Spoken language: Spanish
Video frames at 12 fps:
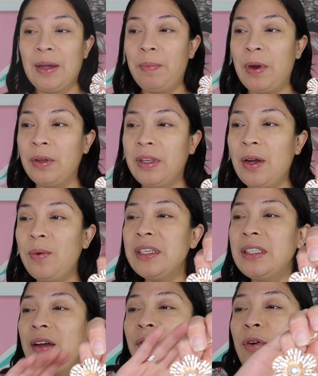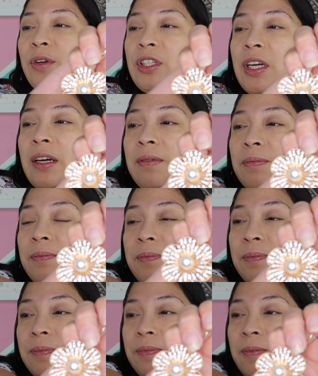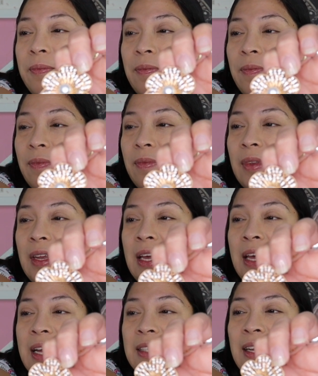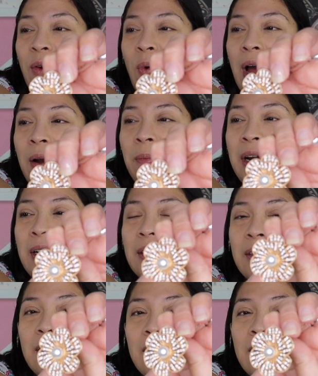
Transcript: pero tengo este broche y es de Walmart